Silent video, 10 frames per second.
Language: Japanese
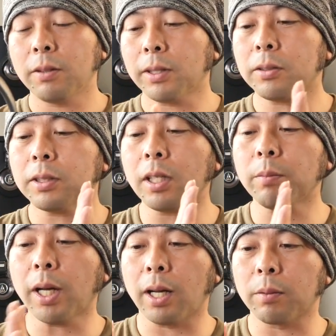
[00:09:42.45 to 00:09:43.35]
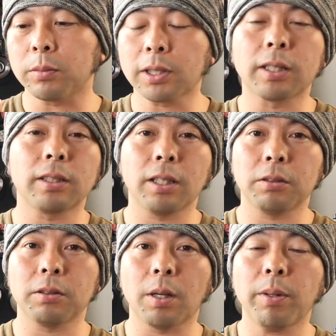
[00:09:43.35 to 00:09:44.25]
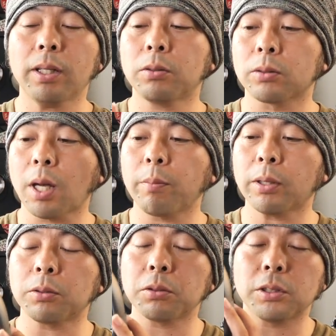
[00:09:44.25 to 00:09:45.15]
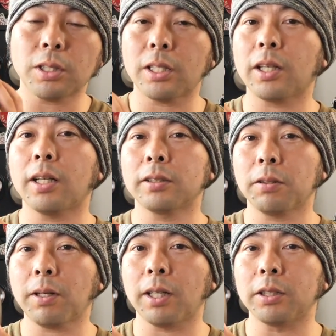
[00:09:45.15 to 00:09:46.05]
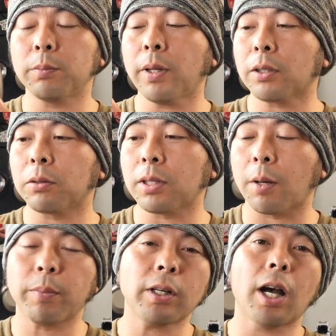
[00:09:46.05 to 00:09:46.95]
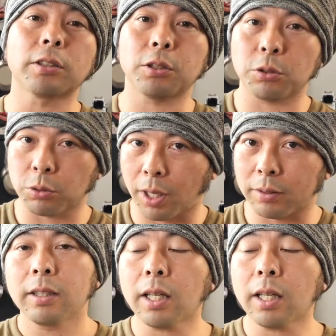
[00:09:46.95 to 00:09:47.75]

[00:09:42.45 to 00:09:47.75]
で私が今使っているエベレスト 310GA に関しては19,880円